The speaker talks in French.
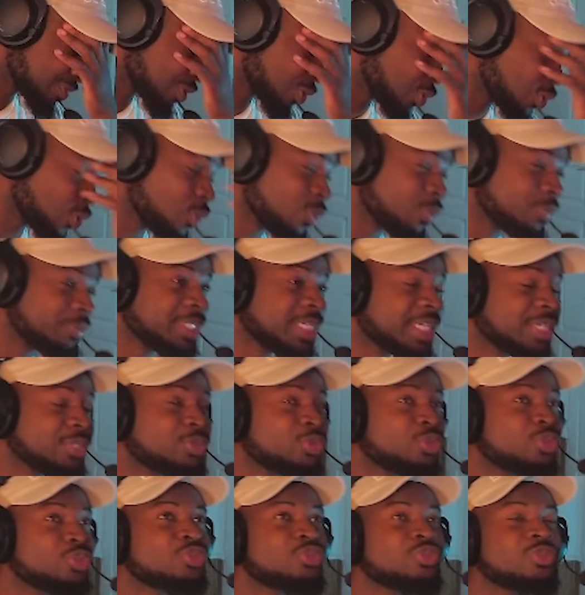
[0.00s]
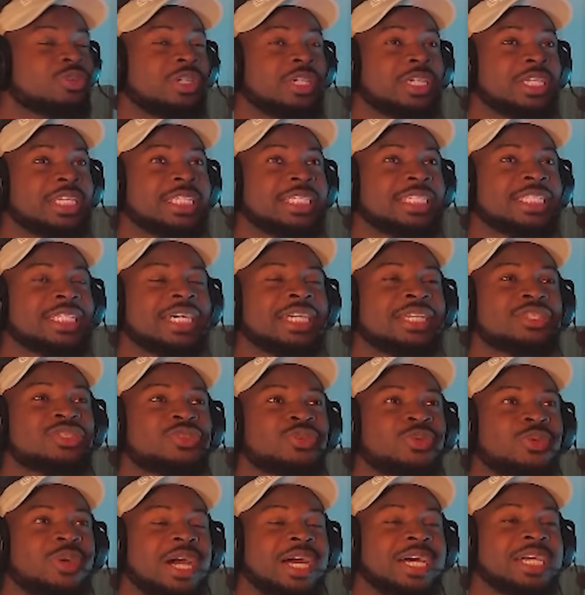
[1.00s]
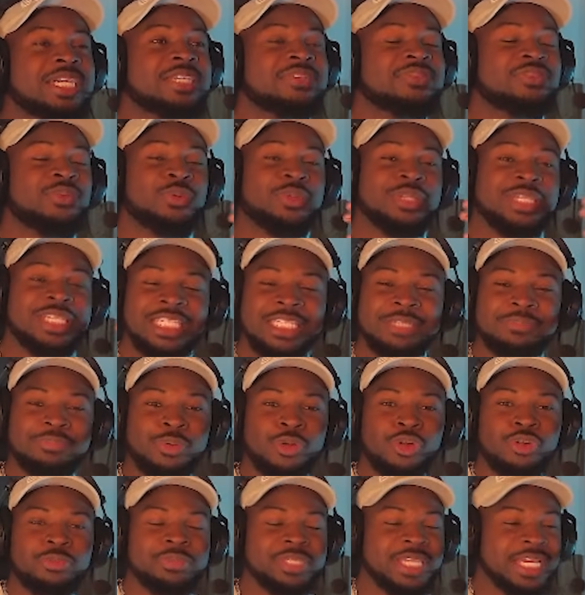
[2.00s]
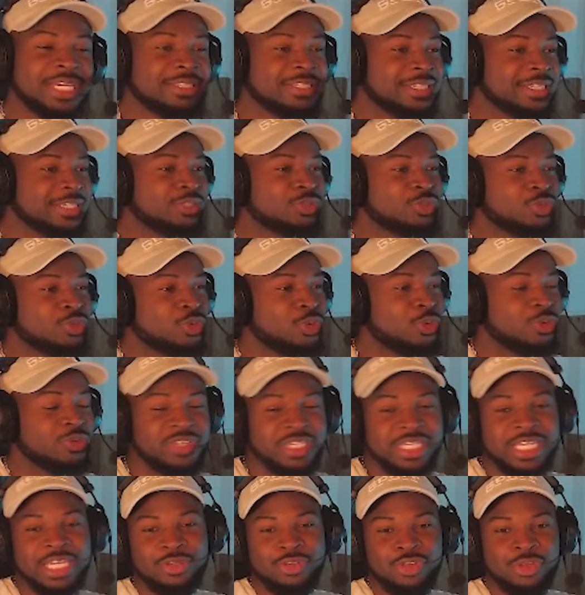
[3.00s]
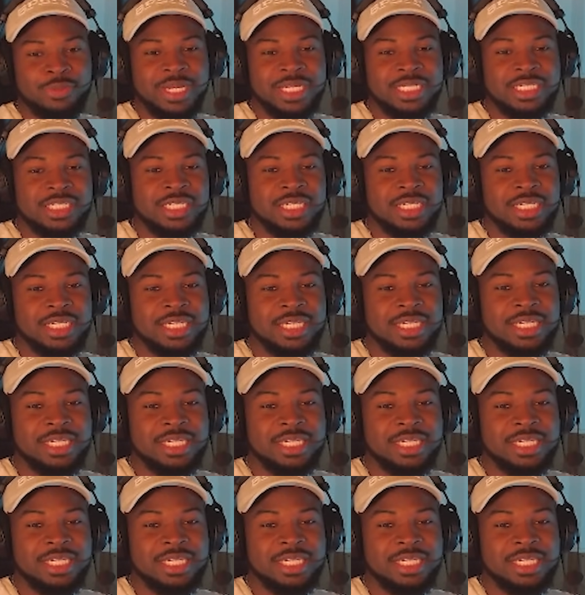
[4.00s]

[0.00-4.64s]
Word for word: Combien de joueurs, les gars, sont arrivés en équipe première très tôt, ont fait quelques matchs